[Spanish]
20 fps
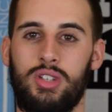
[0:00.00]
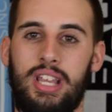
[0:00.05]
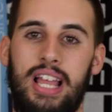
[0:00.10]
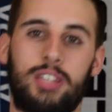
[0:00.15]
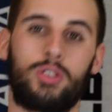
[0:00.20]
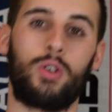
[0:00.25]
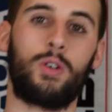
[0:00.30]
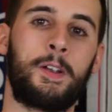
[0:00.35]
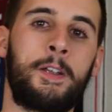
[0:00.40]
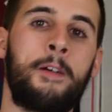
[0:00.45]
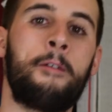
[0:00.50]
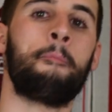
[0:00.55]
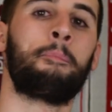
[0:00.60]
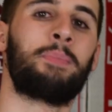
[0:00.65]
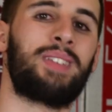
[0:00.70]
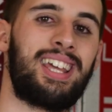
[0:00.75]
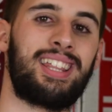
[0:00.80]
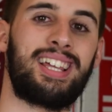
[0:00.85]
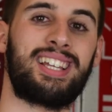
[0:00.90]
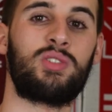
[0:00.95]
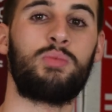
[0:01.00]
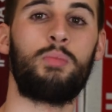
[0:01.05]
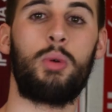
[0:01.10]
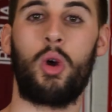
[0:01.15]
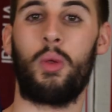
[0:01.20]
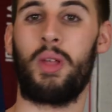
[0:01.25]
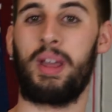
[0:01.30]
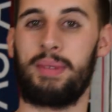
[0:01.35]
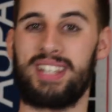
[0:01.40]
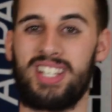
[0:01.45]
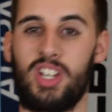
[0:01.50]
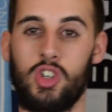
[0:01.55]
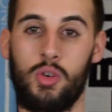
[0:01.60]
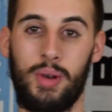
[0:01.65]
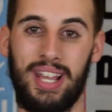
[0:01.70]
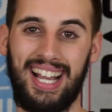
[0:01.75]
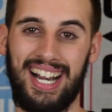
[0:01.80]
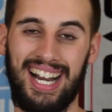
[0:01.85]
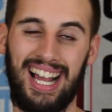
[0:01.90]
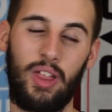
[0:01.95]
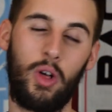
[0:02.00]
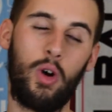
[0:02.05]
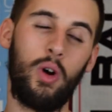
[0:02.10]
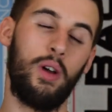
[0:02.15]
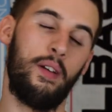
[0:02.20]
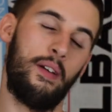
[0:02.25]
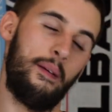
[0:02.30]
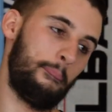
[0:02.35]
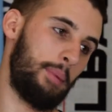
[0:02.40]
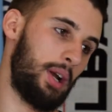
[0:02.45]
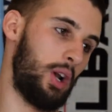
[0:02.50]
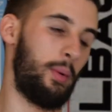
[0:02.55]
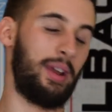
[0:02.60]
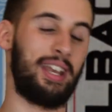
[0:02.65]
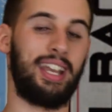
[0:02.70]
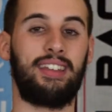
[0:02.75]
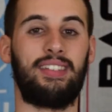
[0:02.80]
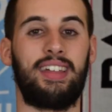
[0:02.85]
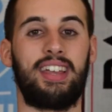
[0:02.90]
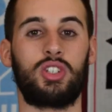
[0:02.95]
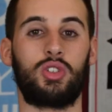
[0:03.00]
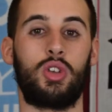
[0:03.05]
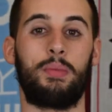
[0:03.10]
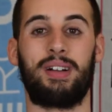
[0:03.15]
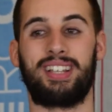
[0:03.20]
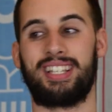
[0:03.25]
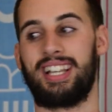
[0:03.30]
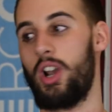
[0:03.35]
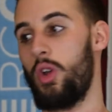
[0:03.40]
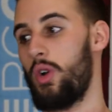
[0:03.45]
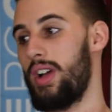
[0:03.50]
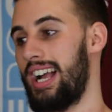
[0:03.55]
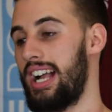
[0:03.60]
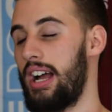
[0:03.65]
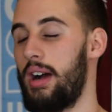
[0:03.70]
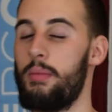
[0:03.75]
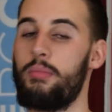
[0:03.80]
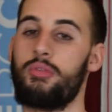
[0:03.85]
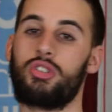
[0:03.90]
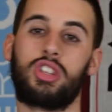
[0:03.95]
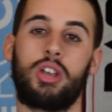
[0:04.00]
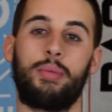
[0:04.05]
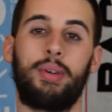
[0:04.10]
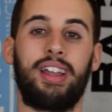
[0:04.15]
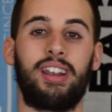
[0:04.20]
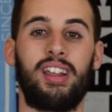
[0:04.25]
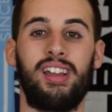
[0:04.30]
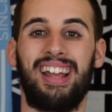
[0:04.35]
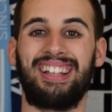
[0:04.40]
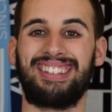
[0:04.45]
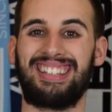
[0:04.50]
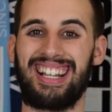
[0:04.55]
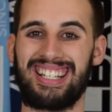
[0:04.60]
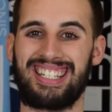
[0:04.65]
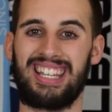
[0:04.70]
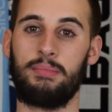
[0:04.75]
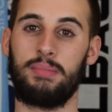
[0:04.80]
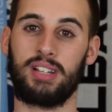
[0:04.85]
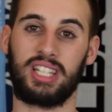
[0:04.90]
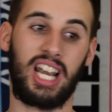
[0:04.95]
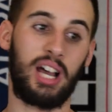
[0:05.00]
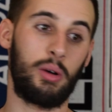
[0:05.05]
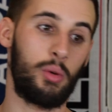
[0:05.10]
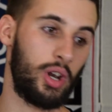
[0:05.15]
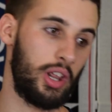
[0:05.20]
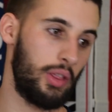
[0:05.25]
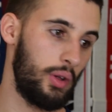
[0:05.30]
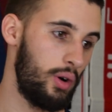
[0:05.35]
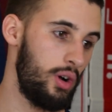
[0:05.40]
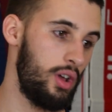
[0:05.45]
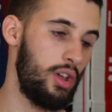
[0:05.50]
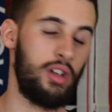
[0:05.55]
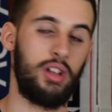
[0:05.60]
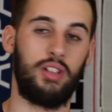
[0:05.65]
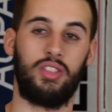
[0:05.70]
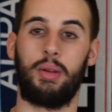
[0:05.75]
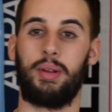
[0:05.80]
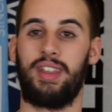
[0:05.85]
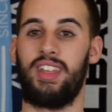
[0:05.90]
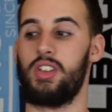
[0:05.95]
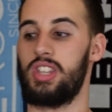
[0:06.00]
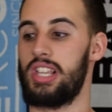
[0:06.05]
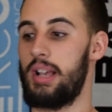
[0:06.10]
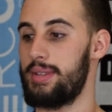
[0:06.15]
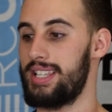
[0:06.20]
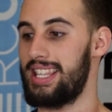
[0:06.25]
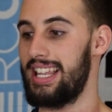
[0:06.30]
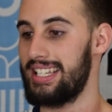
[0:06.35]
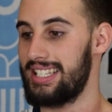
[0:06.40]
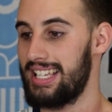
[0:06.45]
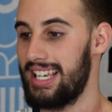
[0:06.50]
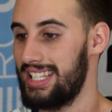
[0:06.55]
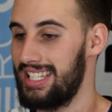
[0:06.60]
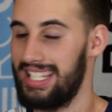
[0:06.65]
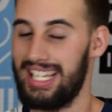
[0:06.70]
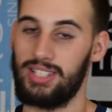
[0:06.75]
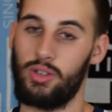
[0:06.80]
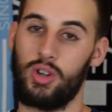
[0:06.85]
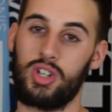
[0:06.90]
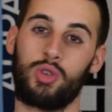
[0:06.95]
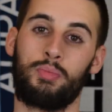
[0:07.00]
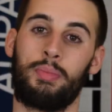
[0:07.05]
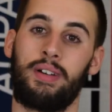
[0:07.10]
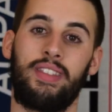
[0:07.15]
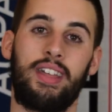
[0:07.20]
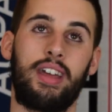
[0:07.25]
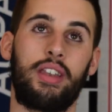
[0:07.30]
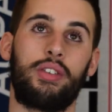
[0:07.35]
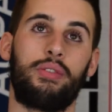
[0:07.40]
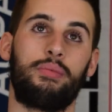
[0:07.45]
O sea, esto quizás es un poco demasiado sobrecargado, pero venir de esto y pasar a lo que acabamos de ver tan simple, tan aburrido, de verdad, yo esta camiseta es que la tengo que suspender.